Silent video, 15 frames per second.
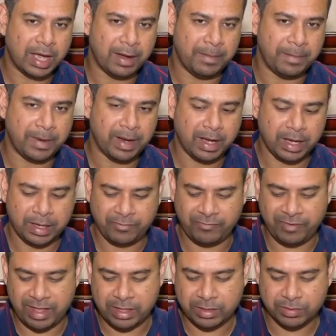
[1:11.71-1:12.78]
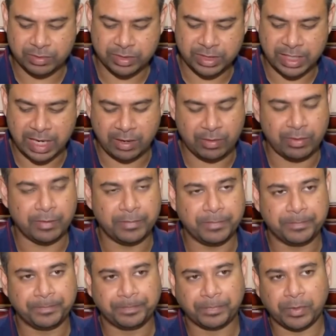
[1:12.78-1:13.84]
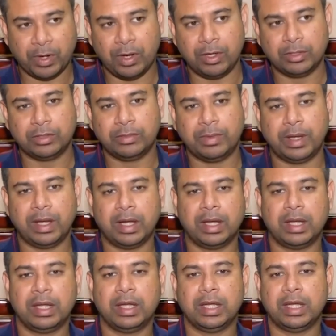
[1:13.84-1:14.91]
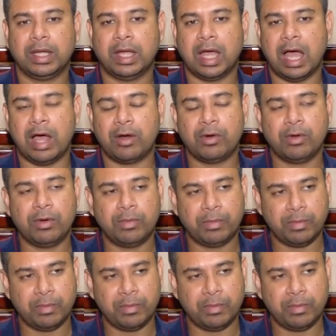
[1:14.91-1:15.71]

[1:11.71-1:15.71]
আমরা ফেস করছি এখন হয়তোবা আরও